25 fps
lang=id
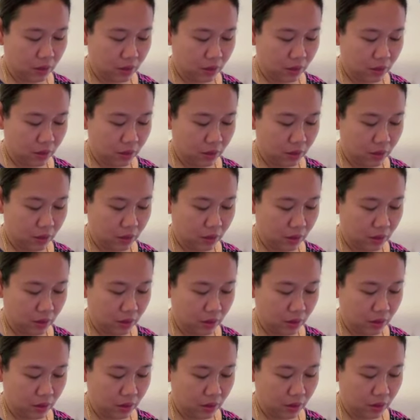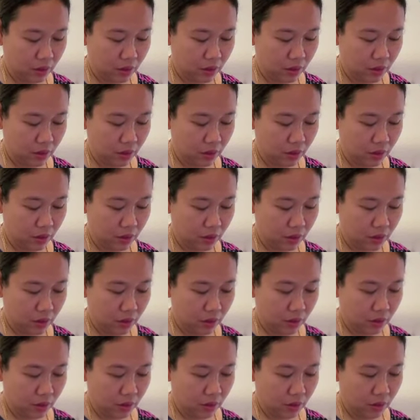Buk, ah, ngomongnya buka
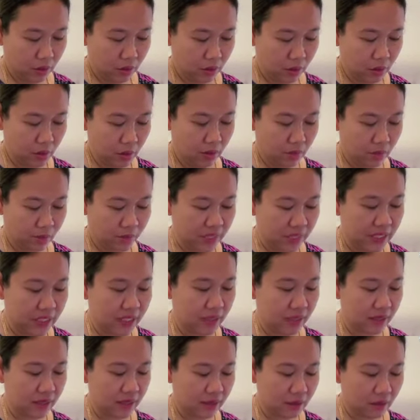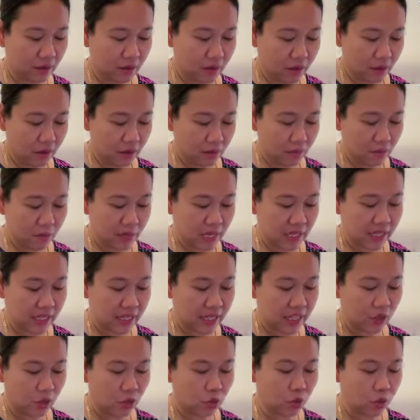Miss oh, oh, tadi biasa, itu
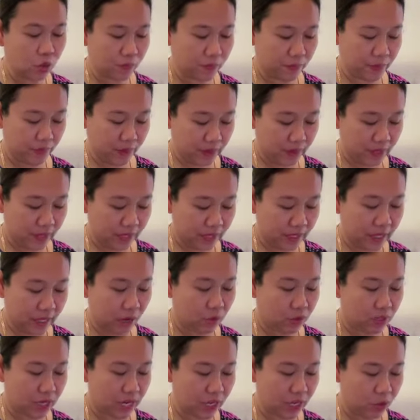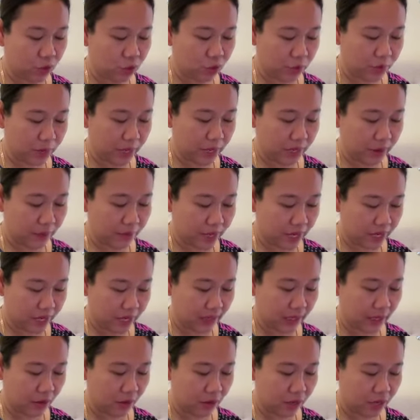biasanya tutup ya setahu saya tutup ya tapi ya
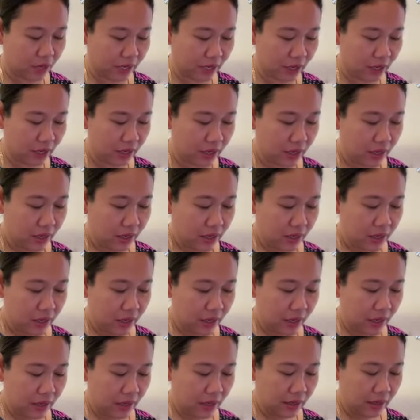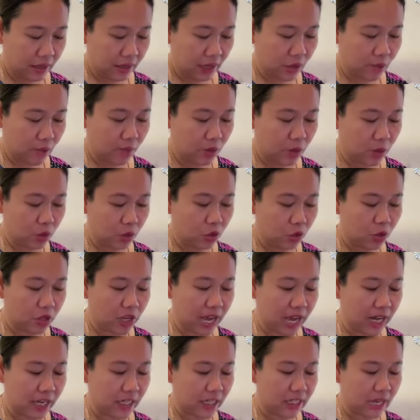nggak tahu ya kalau menurutku
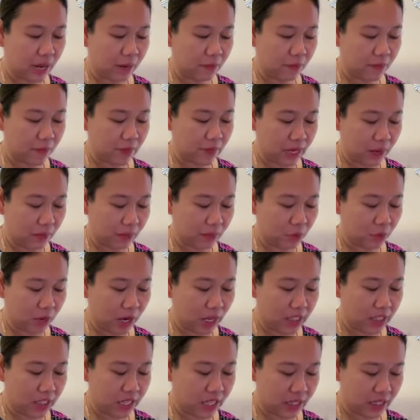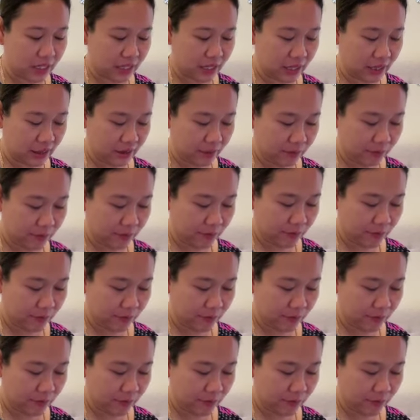ya hari Sab Sabtu aja sih